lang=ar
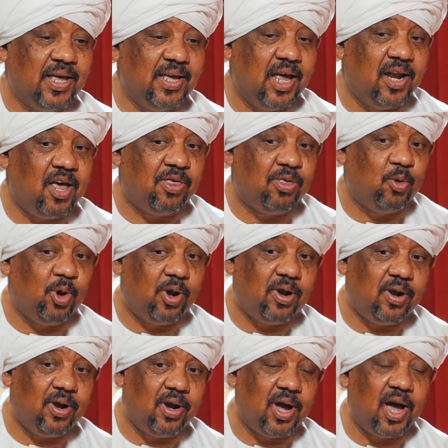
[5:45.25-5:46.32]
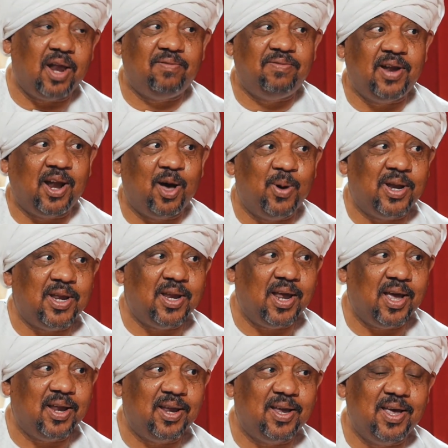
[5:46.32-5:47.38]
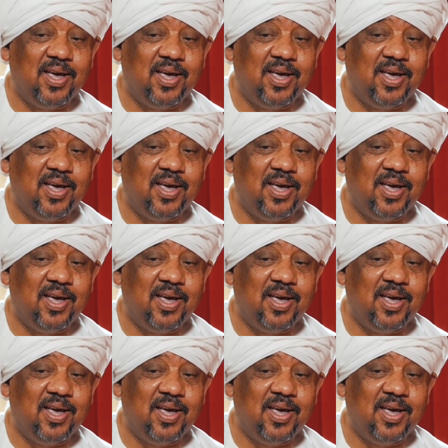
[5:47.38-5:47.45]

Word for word: يعني اذكر خالفنا القوانين يعني